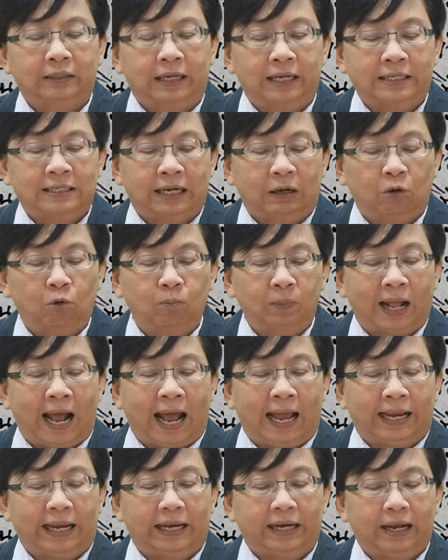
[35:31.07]
ในสังคมไท
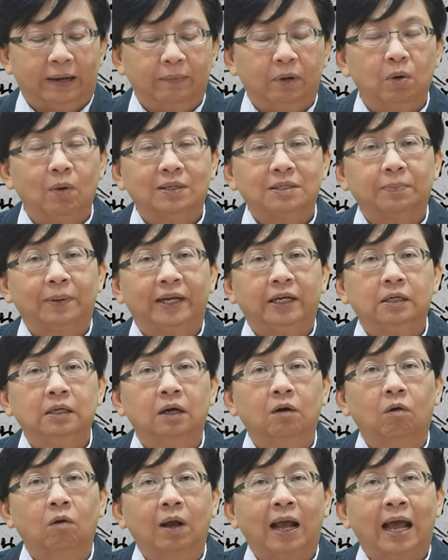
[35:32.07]
ยนะไม่ว่าจะเป็นเรื่
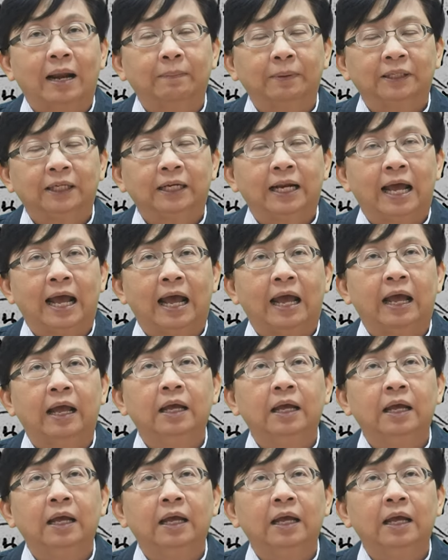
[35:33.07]
องของการพัฒนา